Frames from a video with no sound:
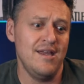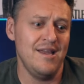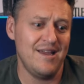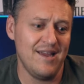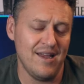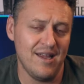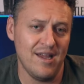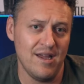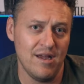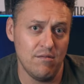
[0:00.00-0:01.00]
y
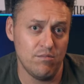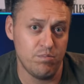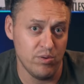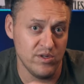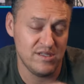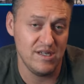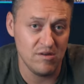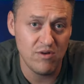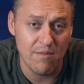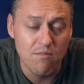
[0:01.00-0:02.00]
que pues
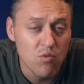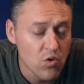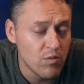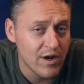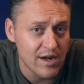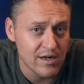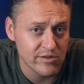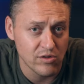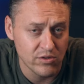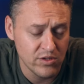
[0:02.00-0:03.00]
tiene una muy buena
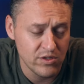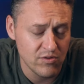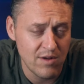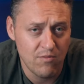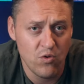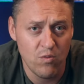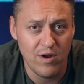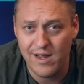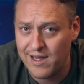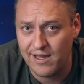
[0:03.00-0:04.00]
resolución y una muy
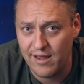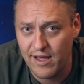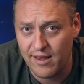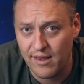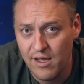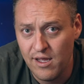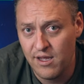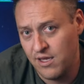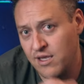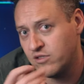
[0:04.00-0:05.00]
buena calidad
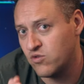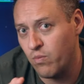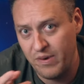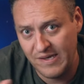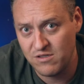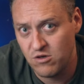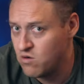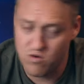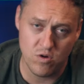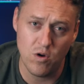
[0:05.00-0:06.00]
y su
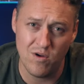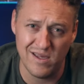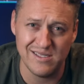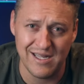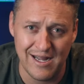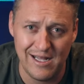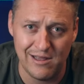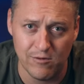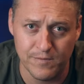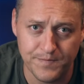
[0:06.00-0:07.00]
precio no es tan
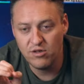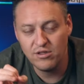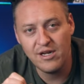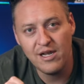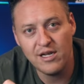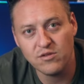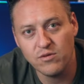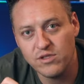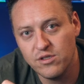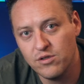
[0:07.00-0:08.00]
alto. Y otra de las
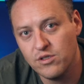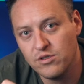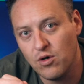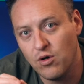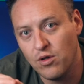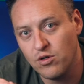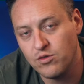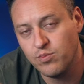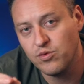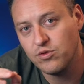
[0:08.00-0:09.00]
cuestiones o de
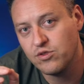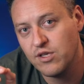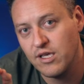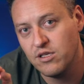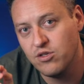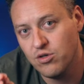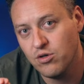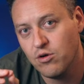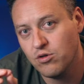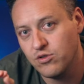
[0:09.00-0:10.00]
los puntos que
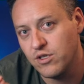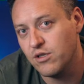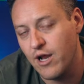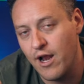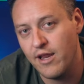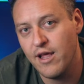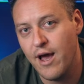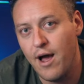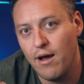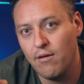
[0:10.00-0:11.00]
yo
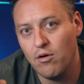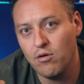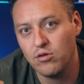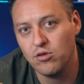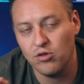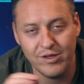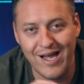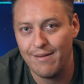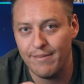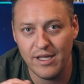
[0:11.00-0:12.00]
consideraría
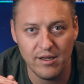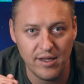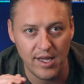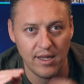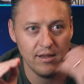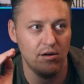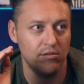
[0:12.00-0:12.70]
totalmente